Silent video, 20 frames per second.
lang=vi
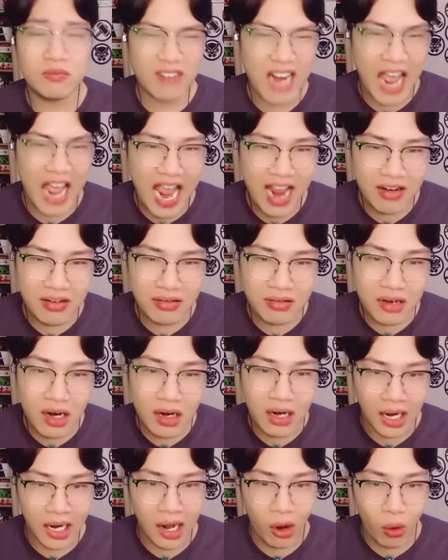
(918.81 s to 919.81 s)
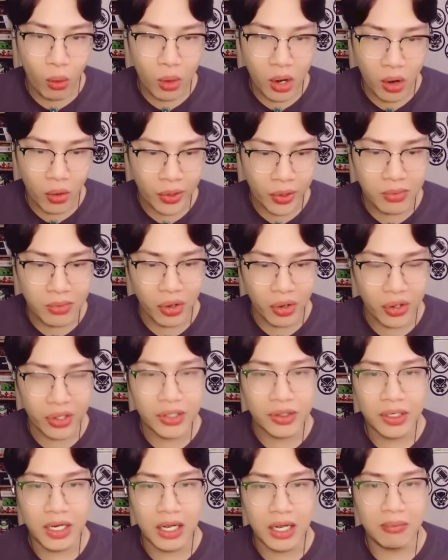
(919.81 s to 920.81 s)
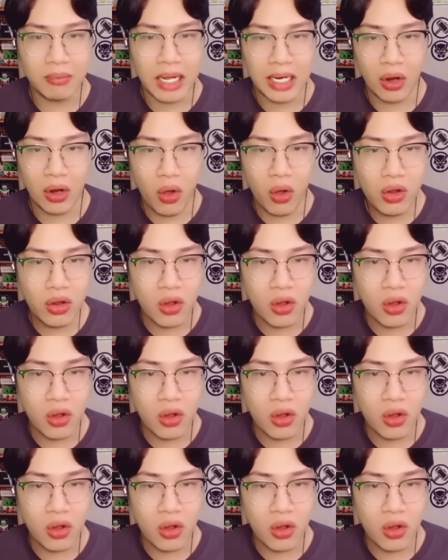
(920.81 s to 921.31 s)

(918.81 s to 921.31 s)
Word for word: đá rất là lâu rồi đó mọi người à mà nó